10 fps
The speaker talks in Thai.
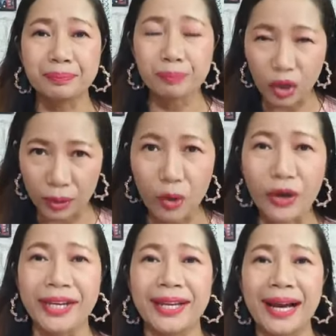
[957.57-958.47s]
บ่อ
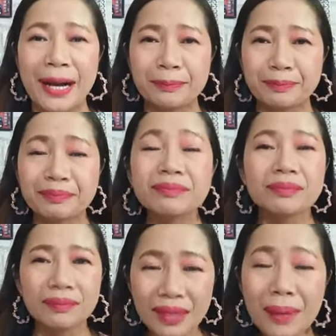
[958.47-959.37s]
ยๆนะคะ
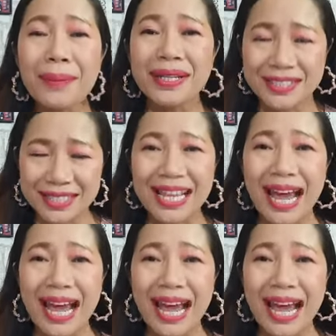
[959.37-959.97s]
มันจะสา